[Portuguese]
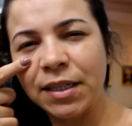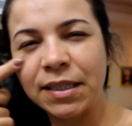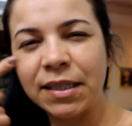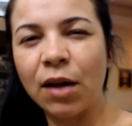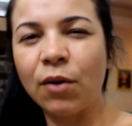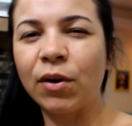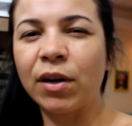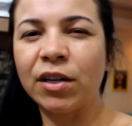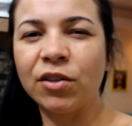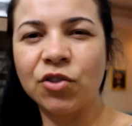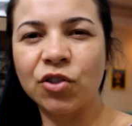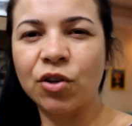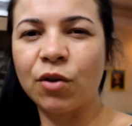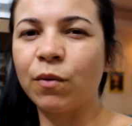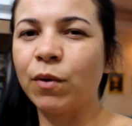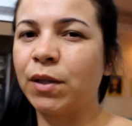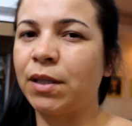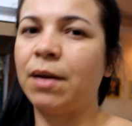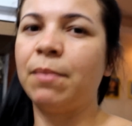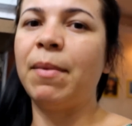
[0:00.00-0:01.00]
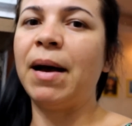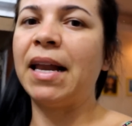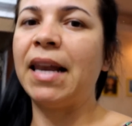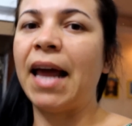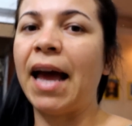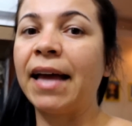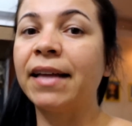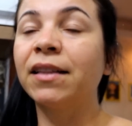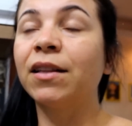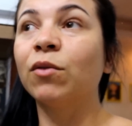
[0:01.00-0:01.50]
restaurante que eu vou
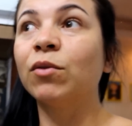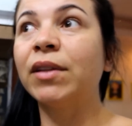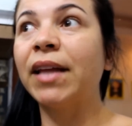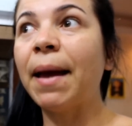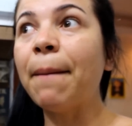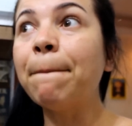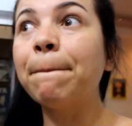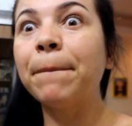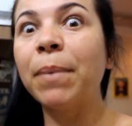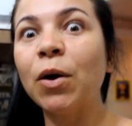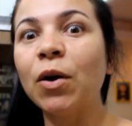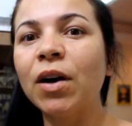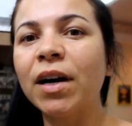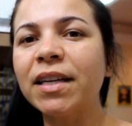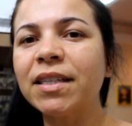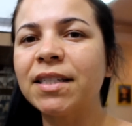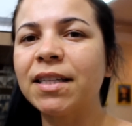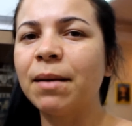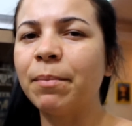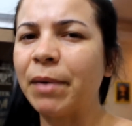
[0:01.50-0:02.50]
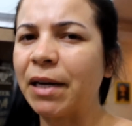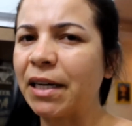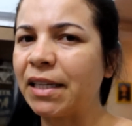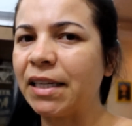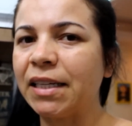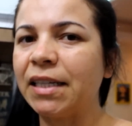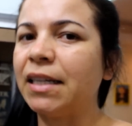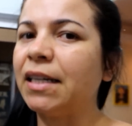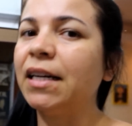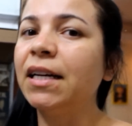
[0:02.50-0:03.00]
trabalhar, então depois da
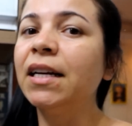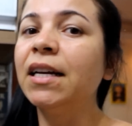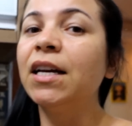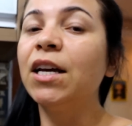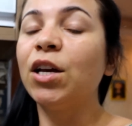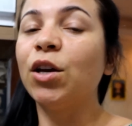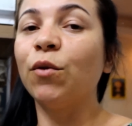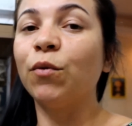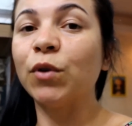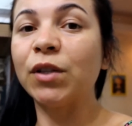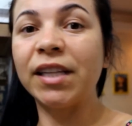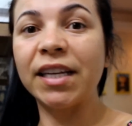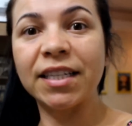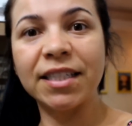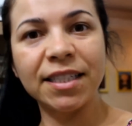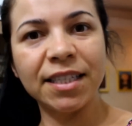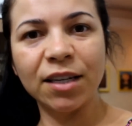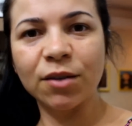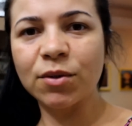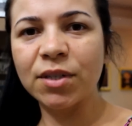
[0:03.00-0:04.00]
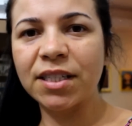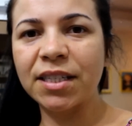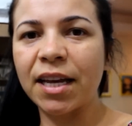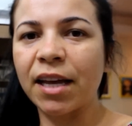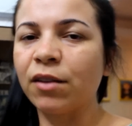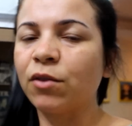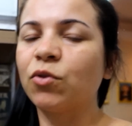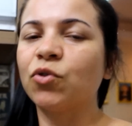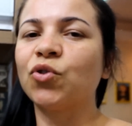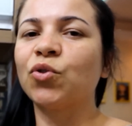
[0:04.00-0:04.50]
manhã eu vou descer no
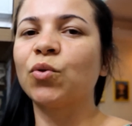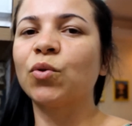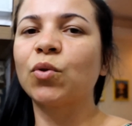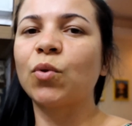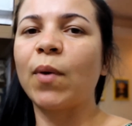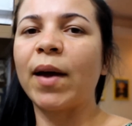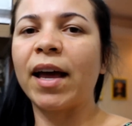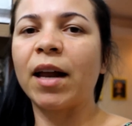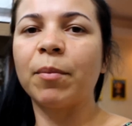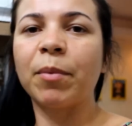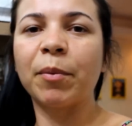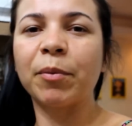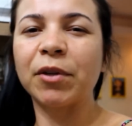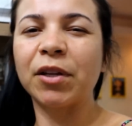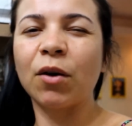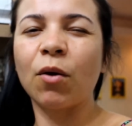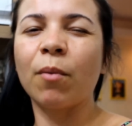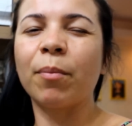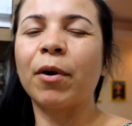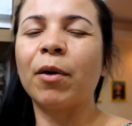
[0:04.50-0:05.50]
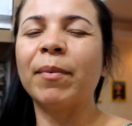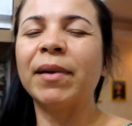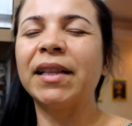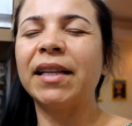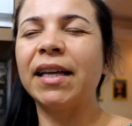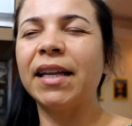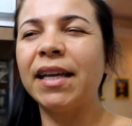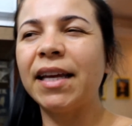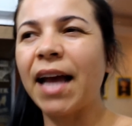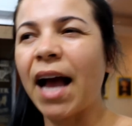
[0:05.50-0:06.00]
centro junto com ela para poder comprar o
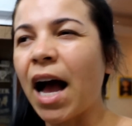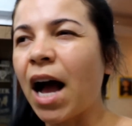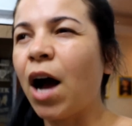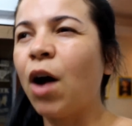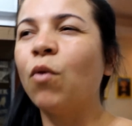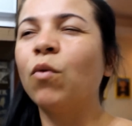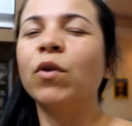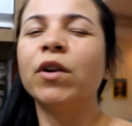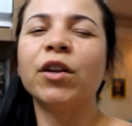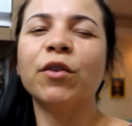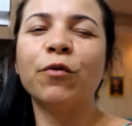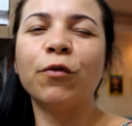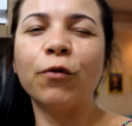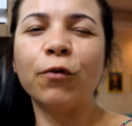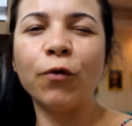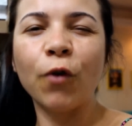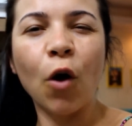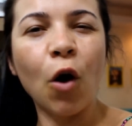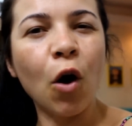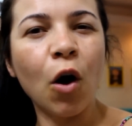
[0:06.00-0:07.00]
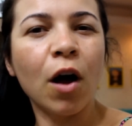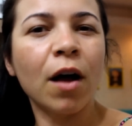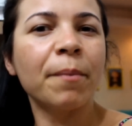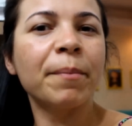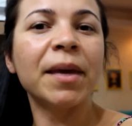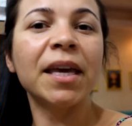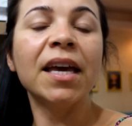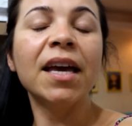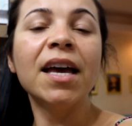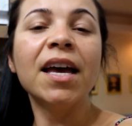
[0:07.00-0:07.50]
material, o
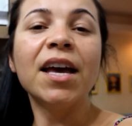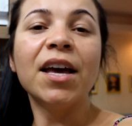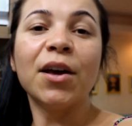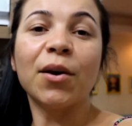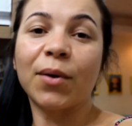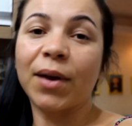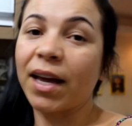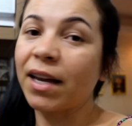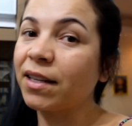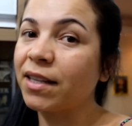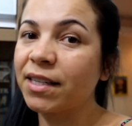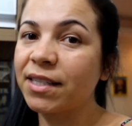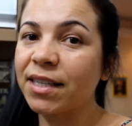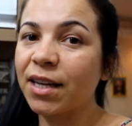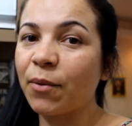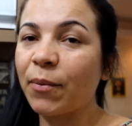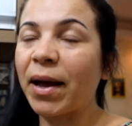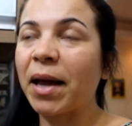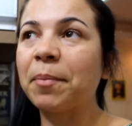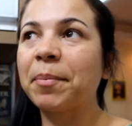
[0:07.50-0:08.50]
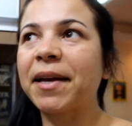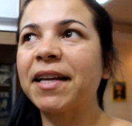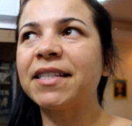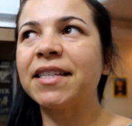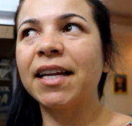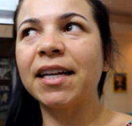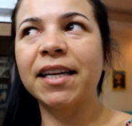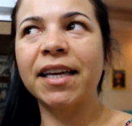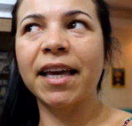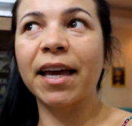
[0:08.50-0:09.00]
uniforme. Eu quero descer com ela porque diz
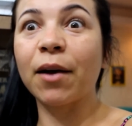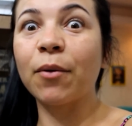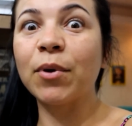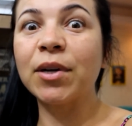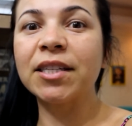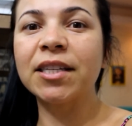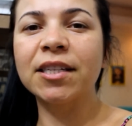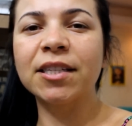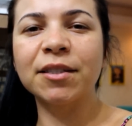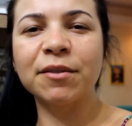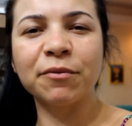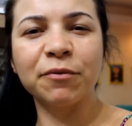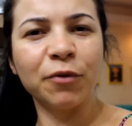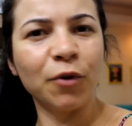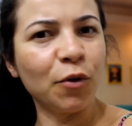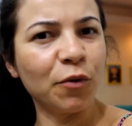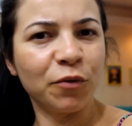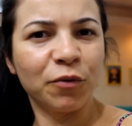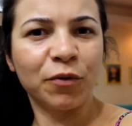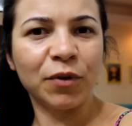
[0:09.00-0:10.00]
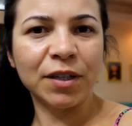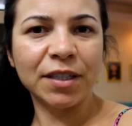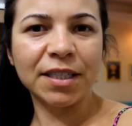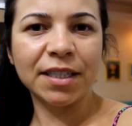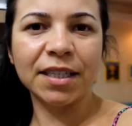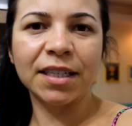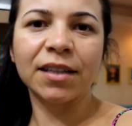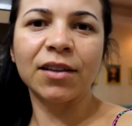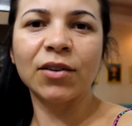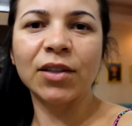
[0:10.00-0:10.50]
ela que quer coisas
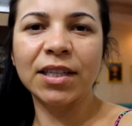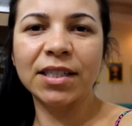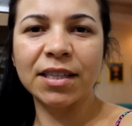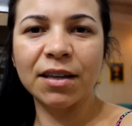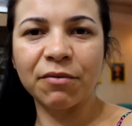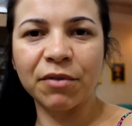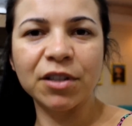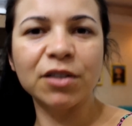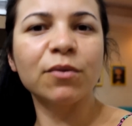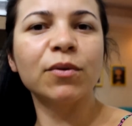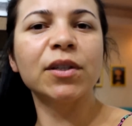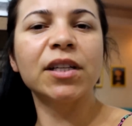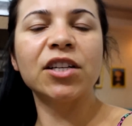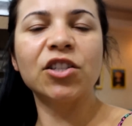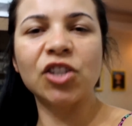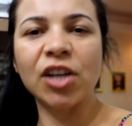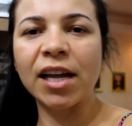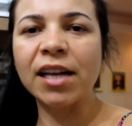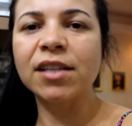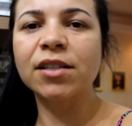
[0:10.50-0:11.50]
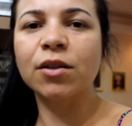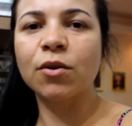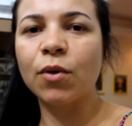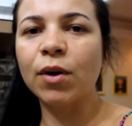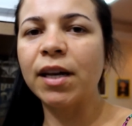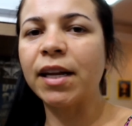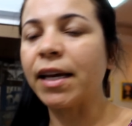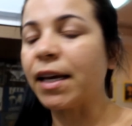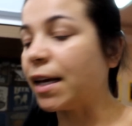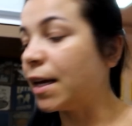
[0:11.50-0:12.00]
fofas, então dessa vez eu vou deixar ela
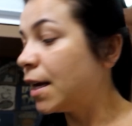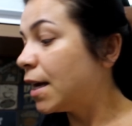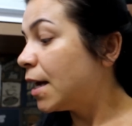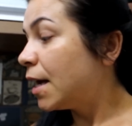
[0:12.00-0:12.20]
escolher.